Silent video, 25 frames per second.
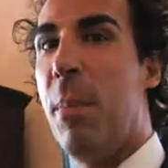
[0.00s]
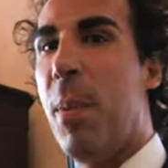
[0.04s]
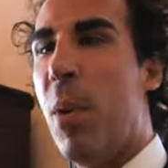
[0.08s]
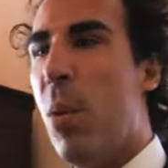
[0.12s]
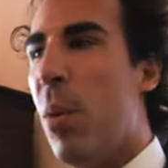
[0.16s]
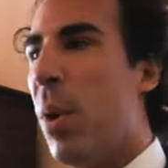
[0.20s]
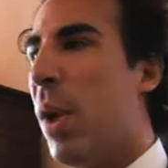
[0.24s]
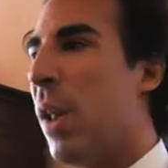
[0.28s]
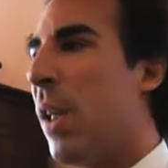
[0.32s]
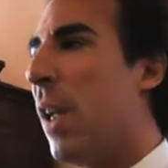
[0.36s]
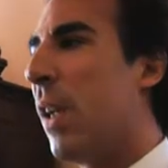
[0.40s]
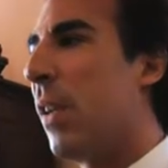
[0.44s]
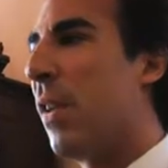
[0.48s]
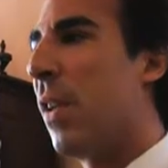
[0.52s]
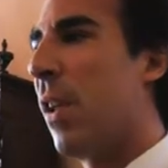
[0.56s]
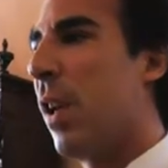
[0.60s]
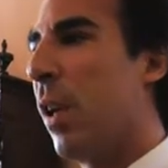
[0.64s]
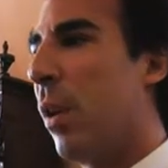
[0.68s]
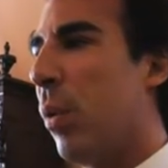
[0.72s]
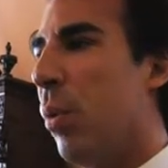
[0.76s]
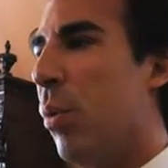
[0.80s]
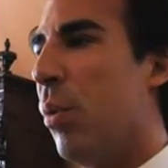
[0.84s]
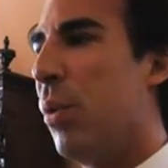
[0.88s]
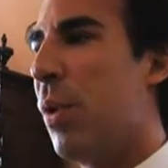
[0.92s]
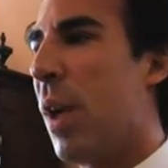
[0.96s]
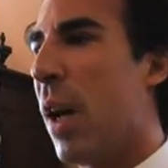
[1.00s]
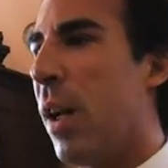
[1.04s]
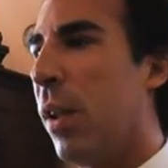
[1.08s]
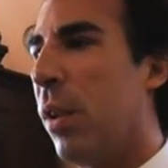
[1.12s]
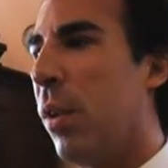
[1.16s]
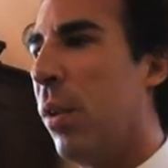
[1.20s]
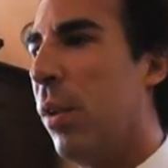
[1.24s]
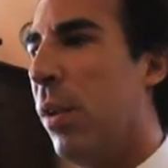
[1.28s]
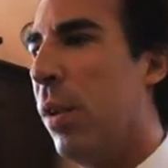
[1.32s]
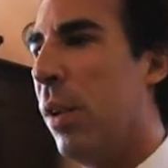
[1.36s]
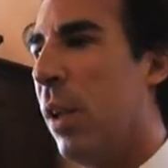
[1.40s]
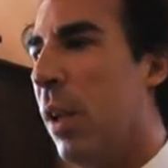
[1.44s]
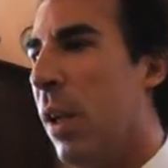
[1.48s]
paura di essere
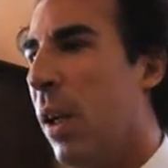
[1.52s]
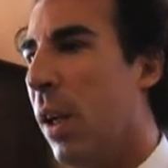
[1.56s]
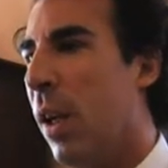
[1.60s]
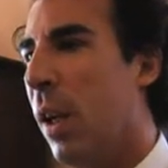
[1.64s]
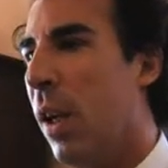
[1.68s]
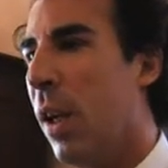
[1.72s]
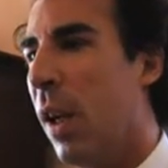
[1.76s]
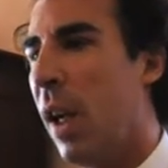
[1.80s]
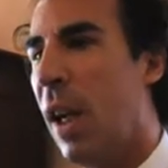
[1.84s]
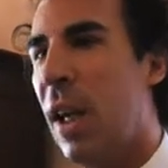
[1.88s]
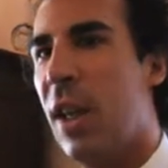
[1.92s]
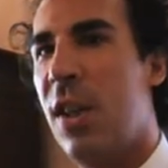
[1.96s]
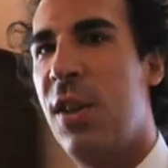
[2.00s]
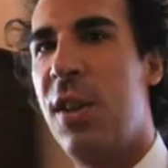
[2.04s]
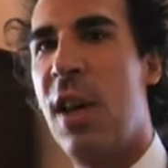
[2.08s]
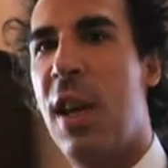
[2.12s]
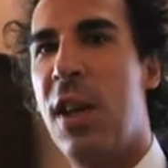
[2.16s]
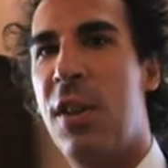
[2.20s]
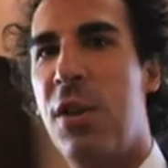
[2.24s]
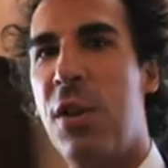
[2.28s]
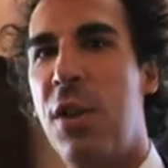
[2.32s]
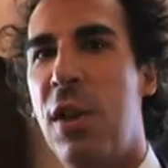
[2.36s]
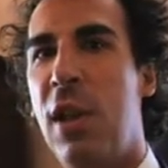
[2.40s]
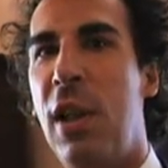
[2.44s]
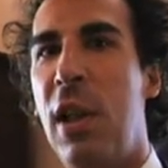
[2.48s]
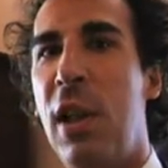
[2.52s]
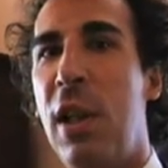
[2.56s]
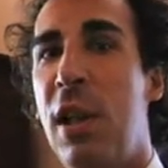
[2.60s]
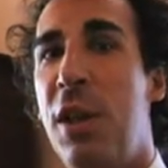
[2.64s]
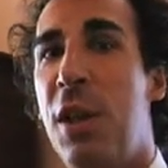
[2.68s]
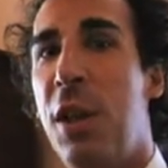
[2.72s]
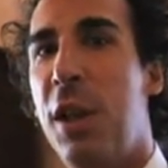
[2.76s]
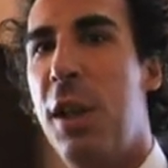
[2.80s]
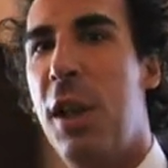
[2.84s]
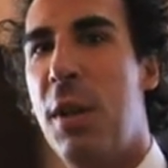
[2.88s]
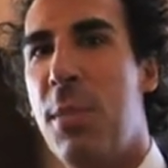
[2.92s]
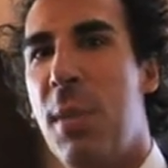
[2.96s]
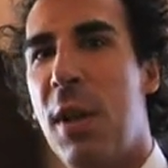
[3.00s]
accusato di eccesso di
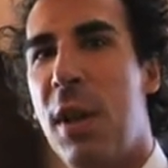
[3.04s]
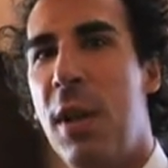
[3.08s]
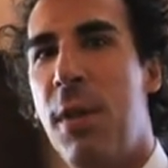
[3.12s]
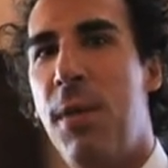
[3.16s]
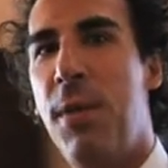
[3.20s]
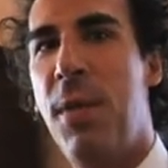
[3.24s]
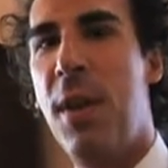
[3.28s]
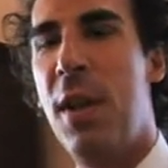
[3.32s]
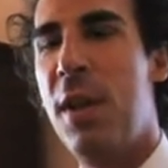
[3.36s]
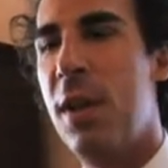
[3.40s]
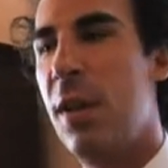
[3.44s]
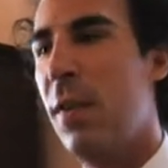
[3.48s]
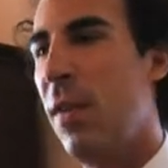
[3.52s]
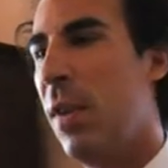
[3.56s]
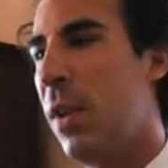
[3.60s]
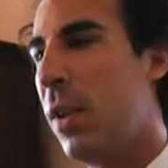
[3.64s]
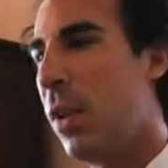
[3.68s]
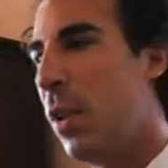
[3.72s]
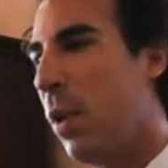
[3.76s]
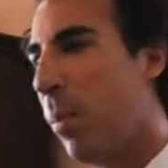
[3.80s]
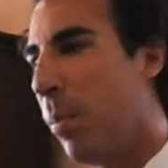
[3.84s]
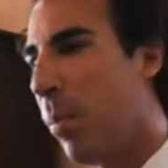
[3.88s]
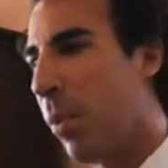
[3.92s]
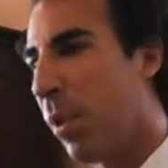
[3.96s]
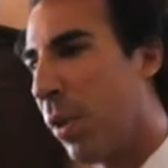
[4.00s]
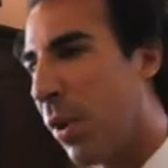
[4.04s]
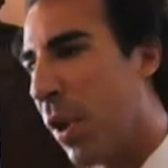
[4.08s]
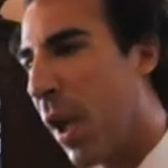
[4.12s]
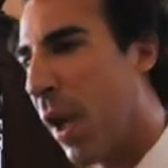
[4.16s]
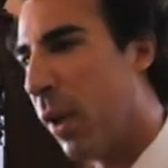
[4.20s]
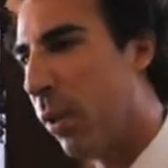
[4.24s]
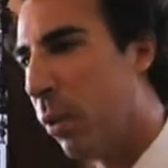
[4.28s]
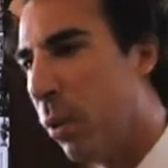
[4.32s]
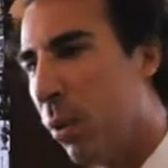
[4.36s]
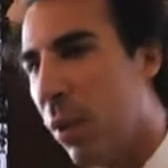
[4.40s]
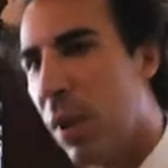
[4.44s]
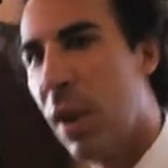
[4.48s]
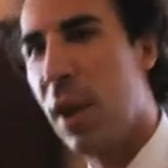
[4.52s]
legittima difesa, invece io
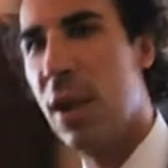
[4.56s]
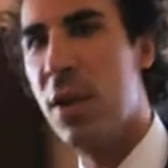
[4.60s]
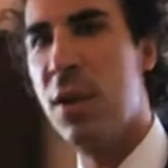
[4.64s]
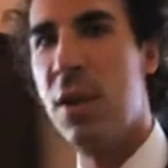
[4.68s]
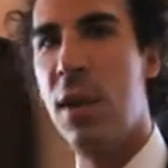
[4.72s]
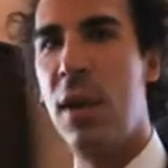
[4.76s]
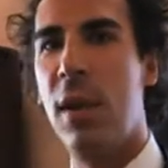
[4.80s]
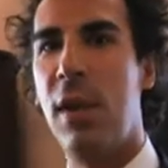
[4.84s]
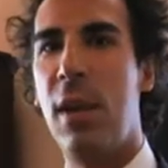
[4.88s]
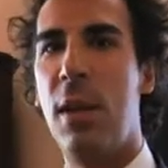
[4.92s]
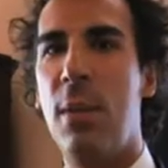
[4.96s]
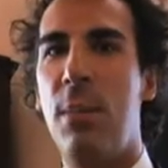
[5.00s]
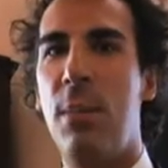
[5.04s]
portai tutta la gente